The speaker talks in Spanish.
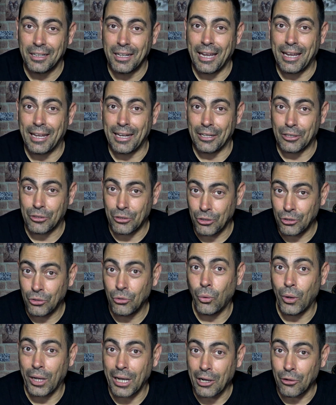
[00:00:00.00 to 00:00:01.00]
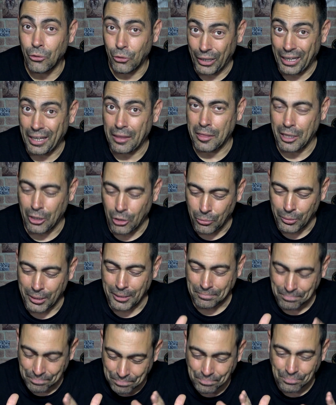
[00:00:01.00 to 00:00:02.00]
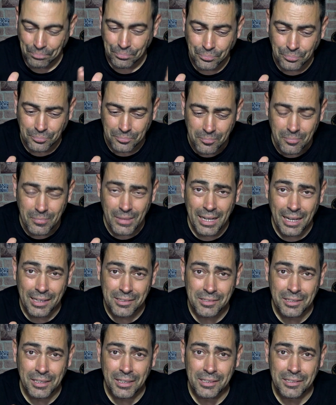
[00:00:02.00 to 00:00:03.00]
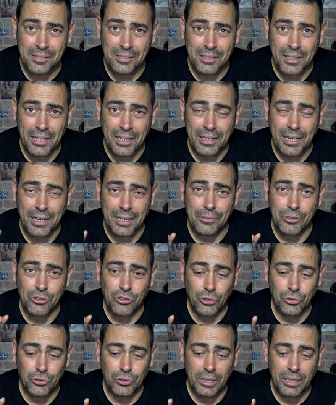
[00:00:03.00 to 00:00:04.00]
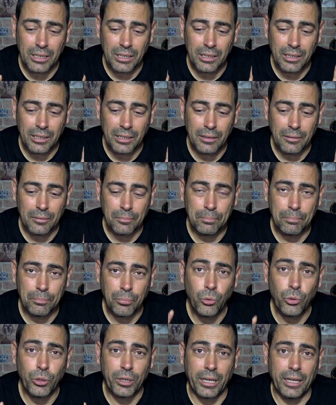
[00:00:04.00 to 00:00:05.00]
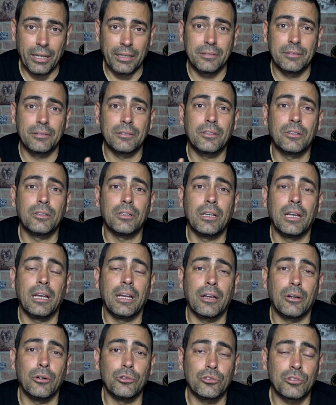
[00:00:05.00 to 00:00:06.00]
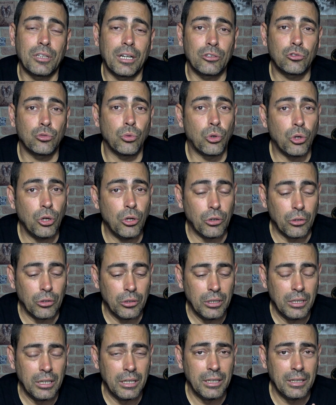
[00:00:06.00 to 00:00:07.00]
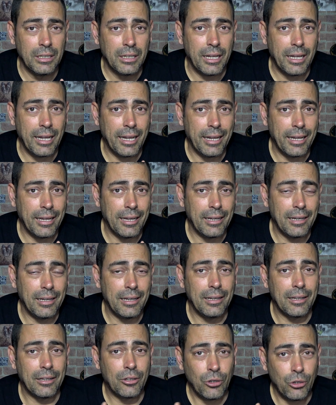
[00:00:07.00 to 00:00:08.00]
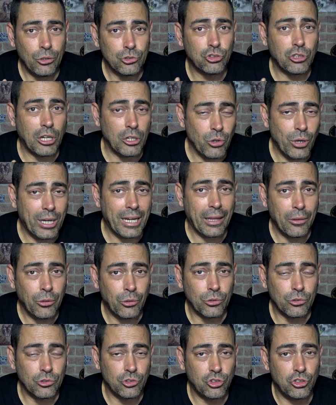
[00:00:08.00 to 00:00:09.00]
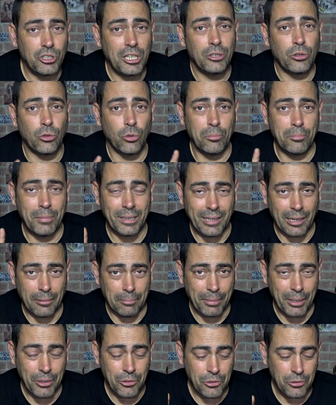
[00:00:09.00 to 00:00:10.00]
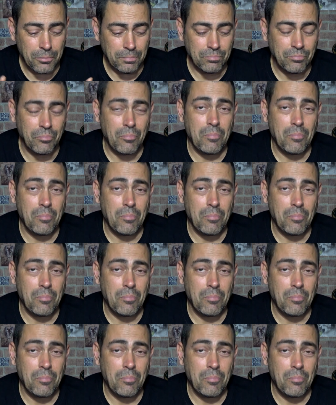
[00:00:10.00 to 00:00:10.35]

el clon juega con que es de cobre. Así que si en la revisión del purgue eh, contra su clon, el clon salió ganador siendo de un metal peor,